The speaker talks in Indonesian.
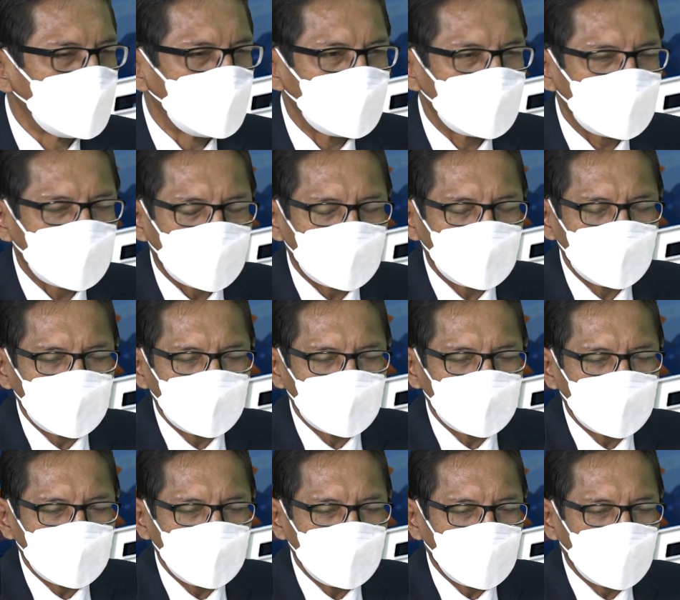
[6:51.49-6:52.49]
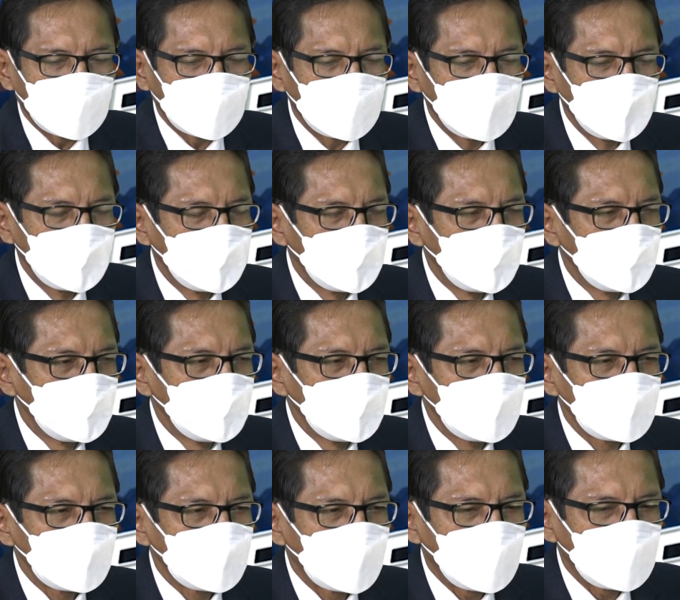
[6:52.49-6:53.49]
gitu tapi cuma yang
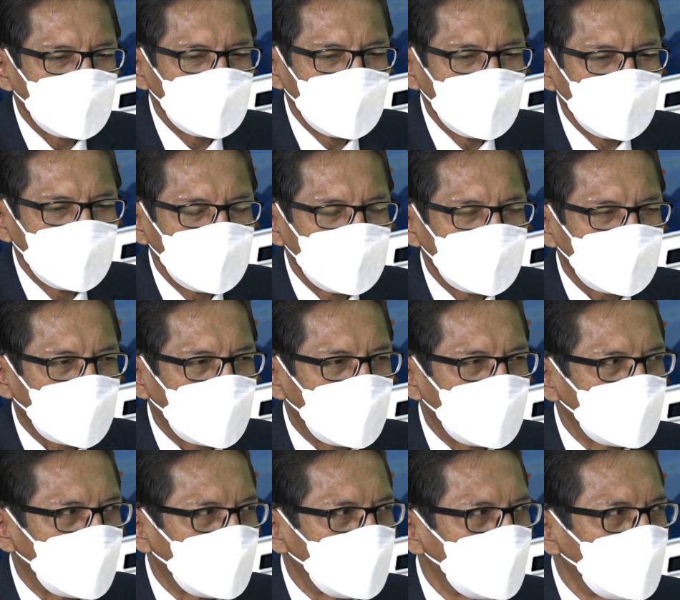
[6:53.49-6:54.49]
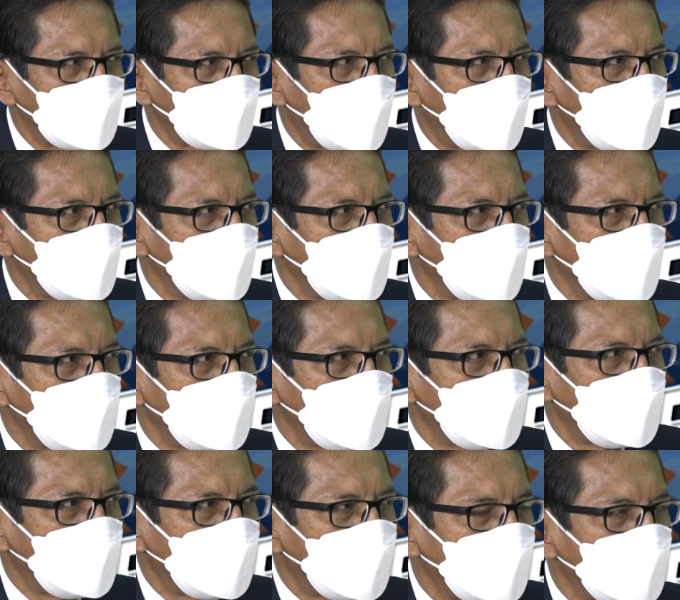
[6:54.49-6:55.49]
suami salah satu suami
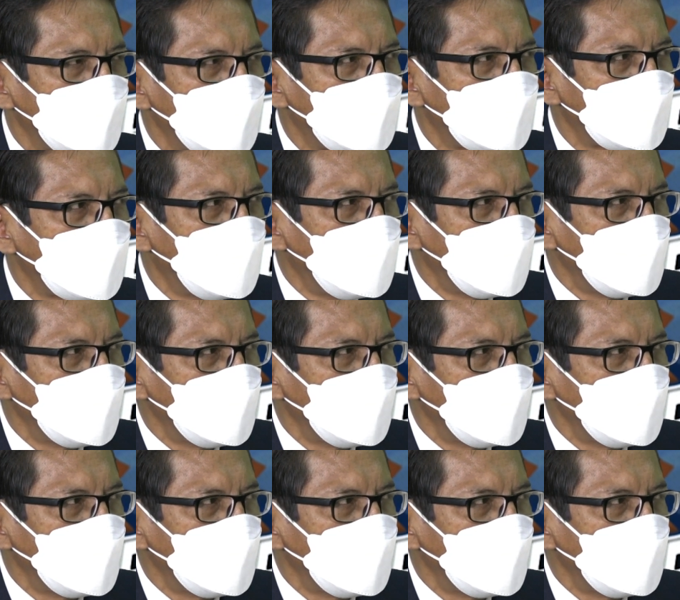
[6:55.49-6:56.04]
dan istri